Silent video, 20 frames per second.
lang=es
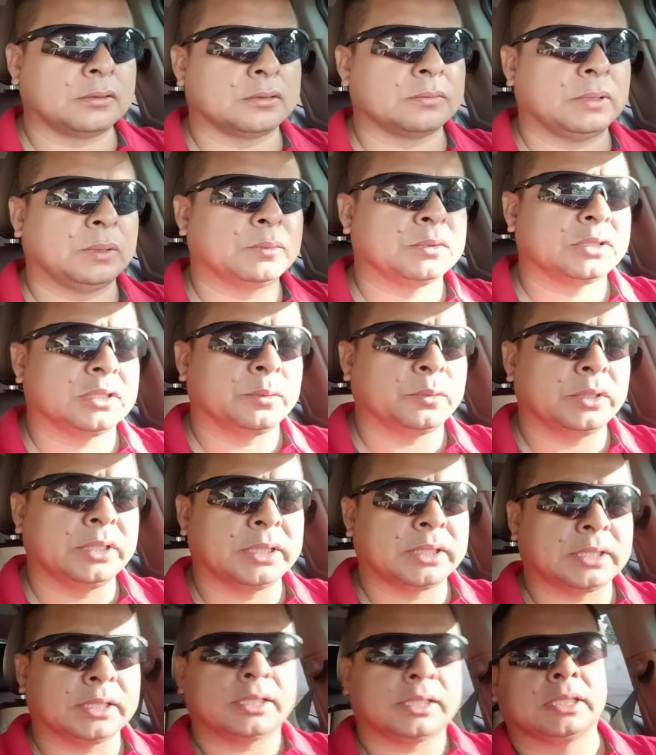nos vamos de
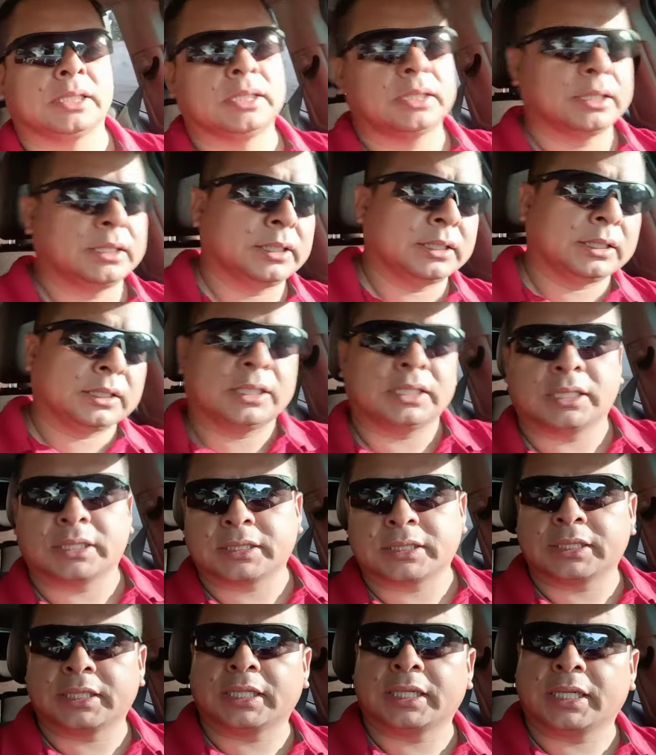vuelta
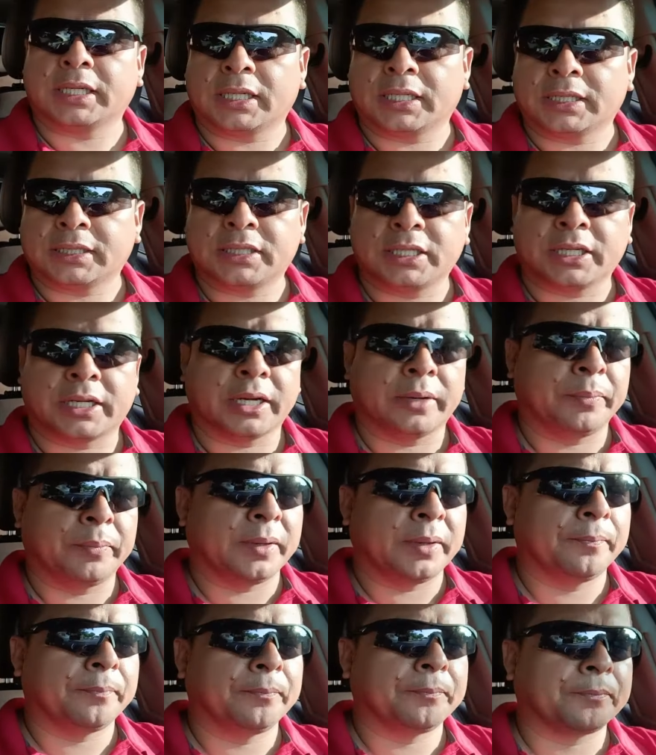hacia
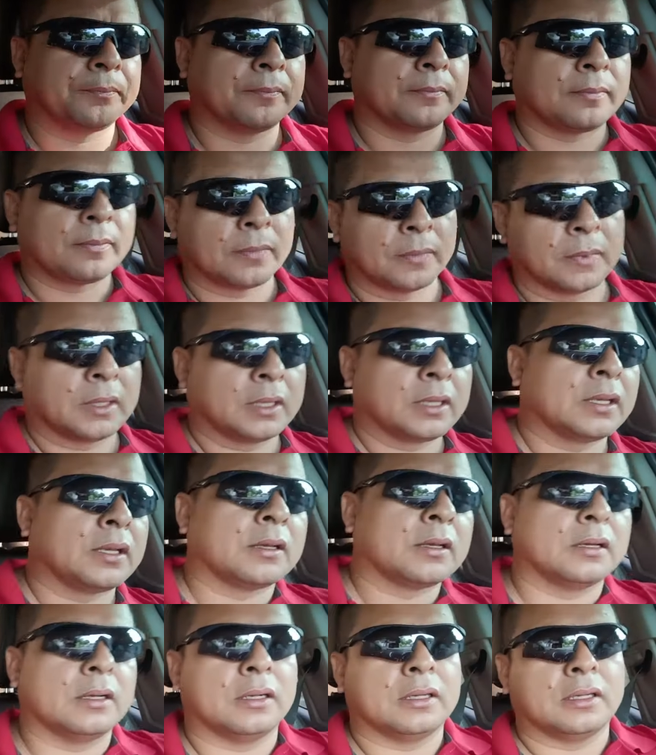Chicapa.
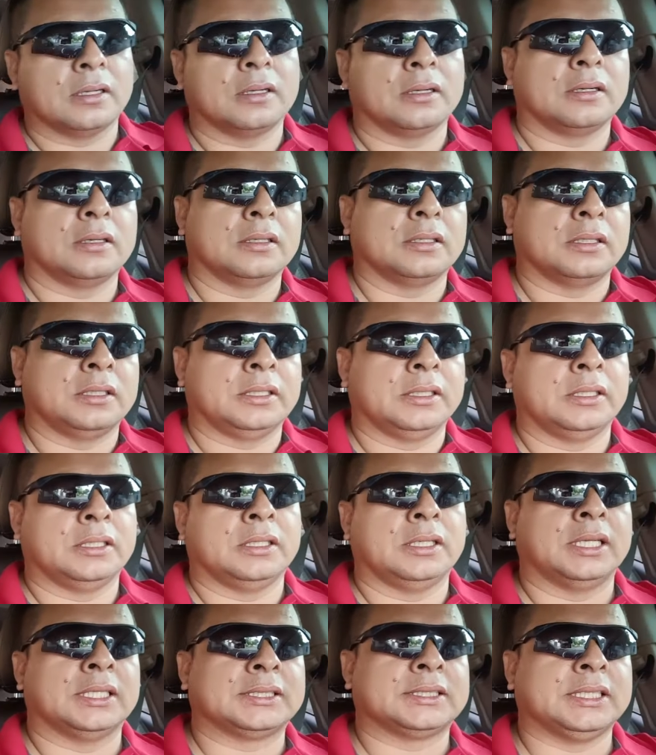Ah,
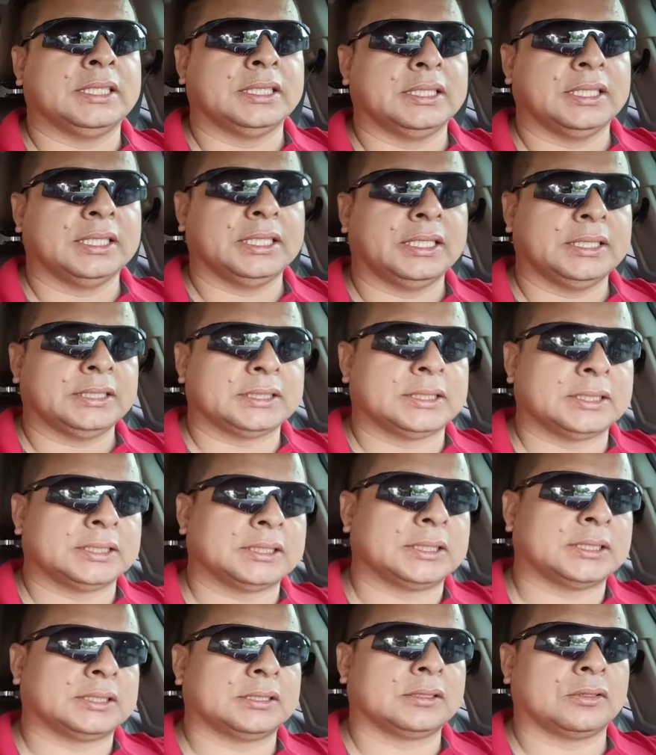eh, las
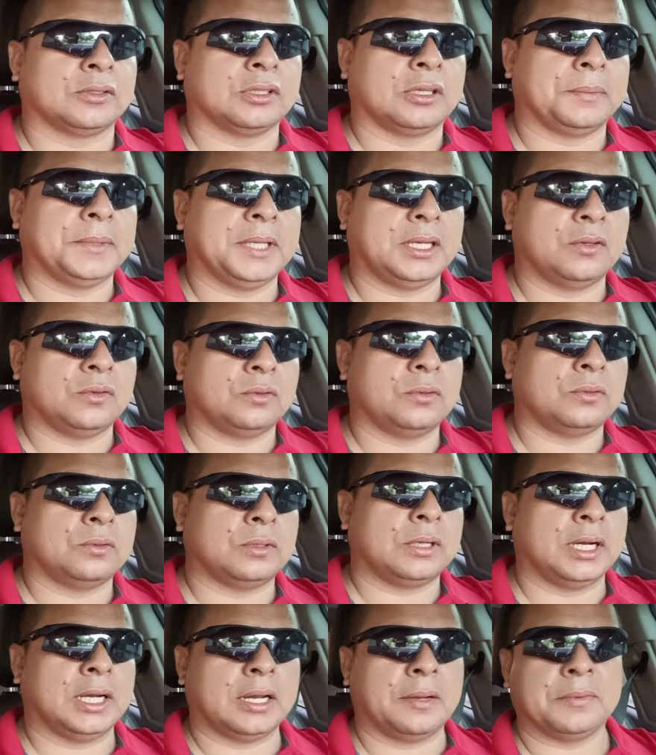tiendas todavía
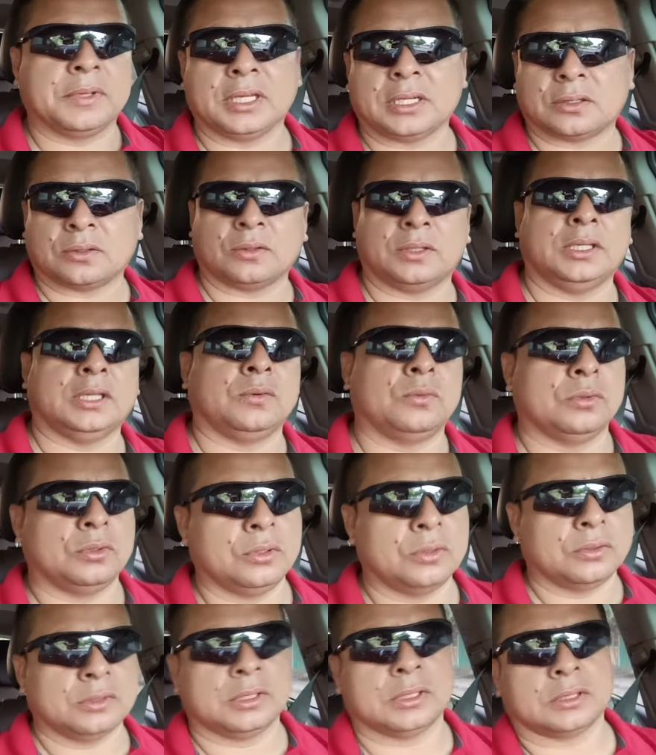no han abierto ahí en
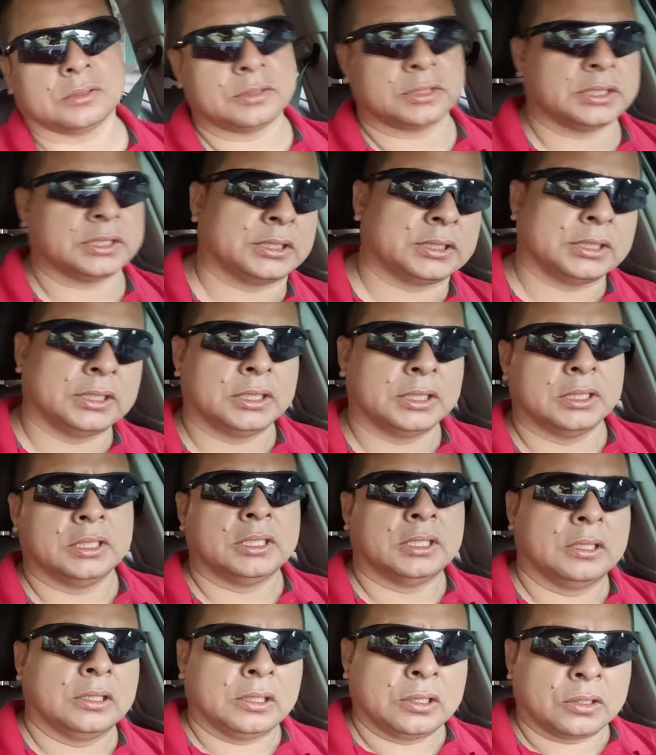Unión, entonces
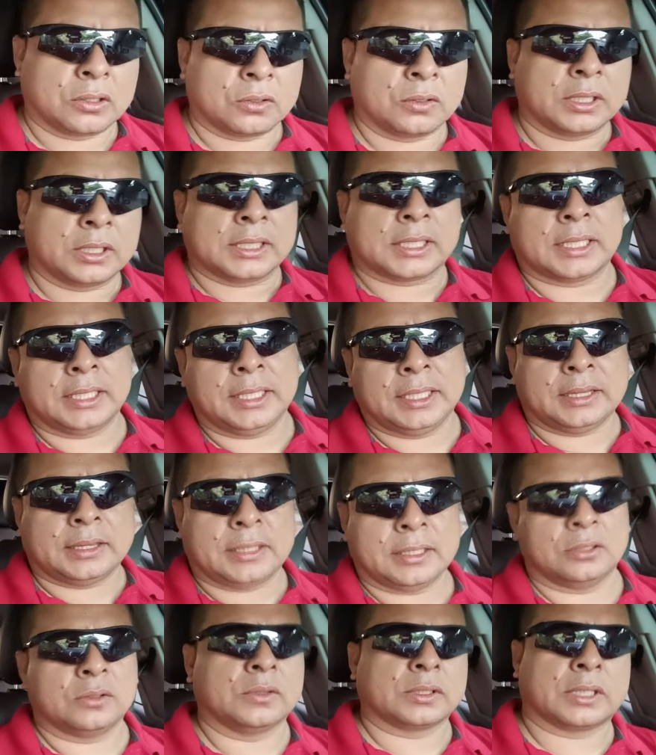con el
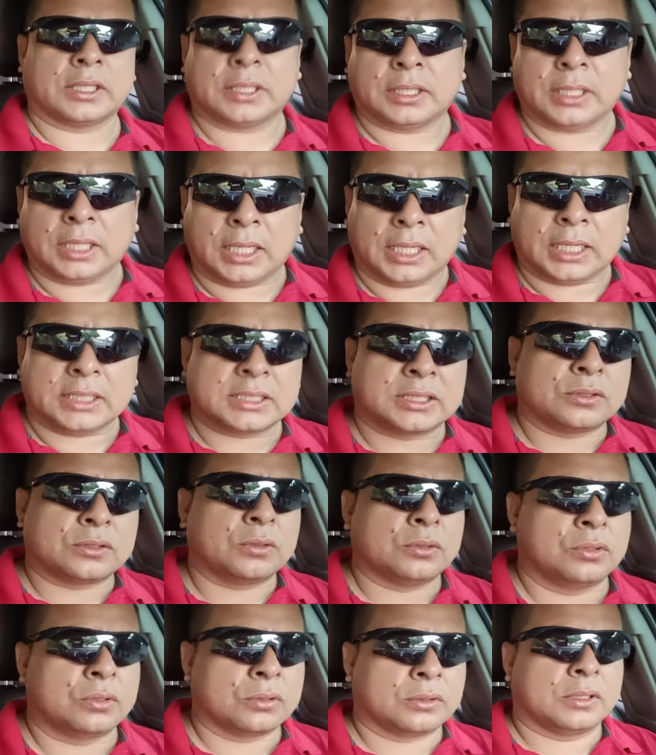cliente yo quedé a las
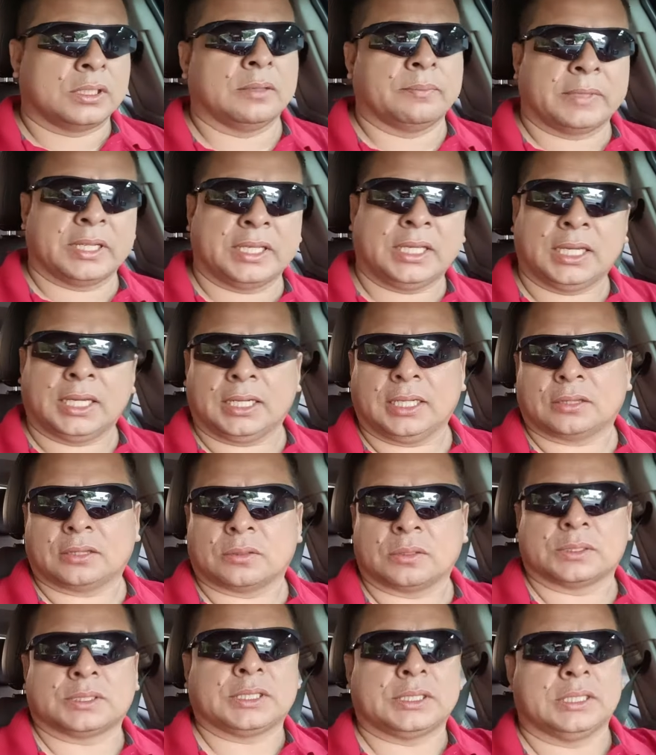8 de la mañana,
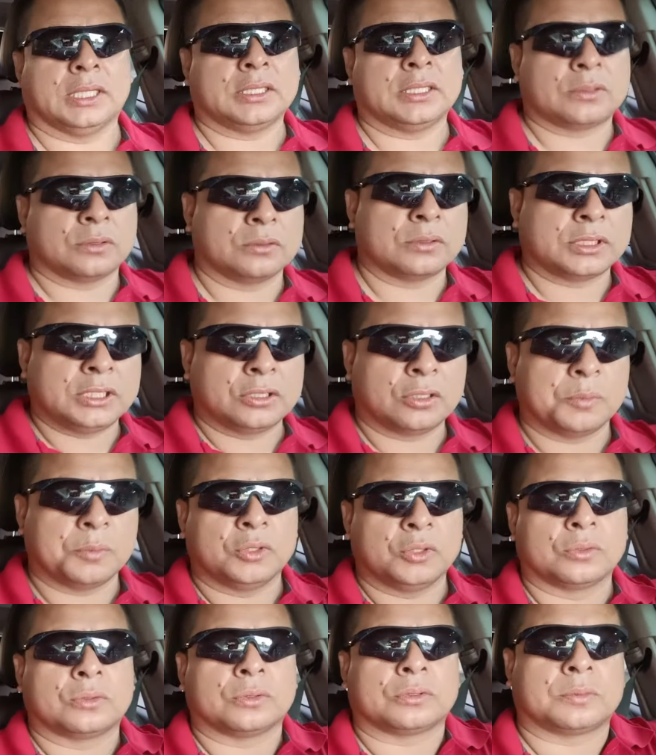entonces ya son 5
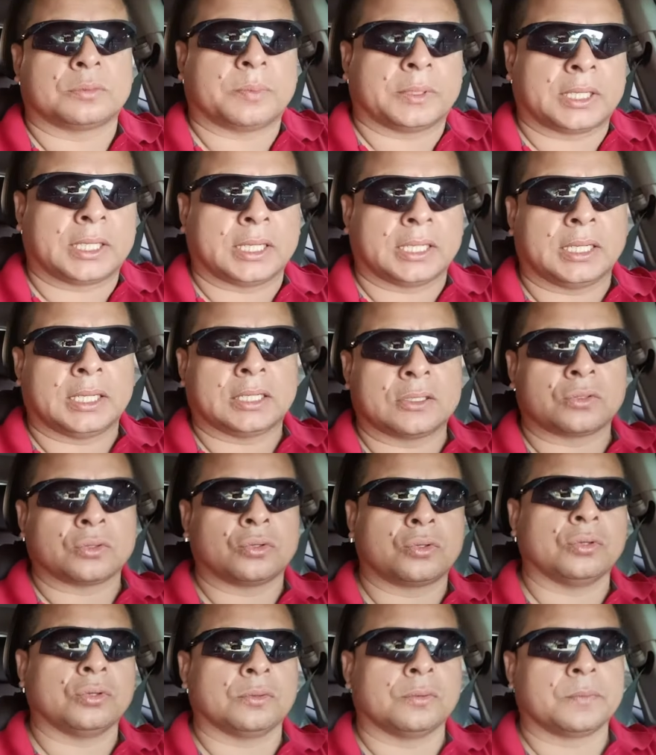minutos para las
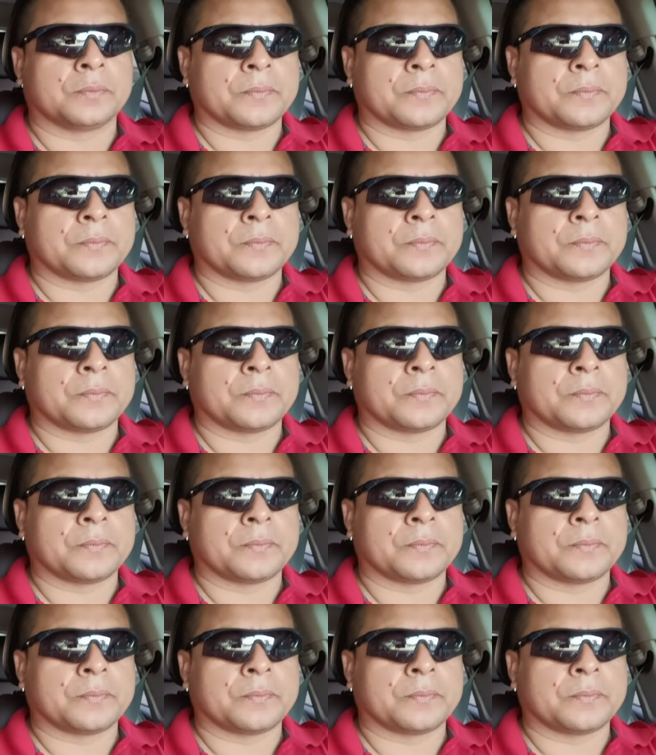8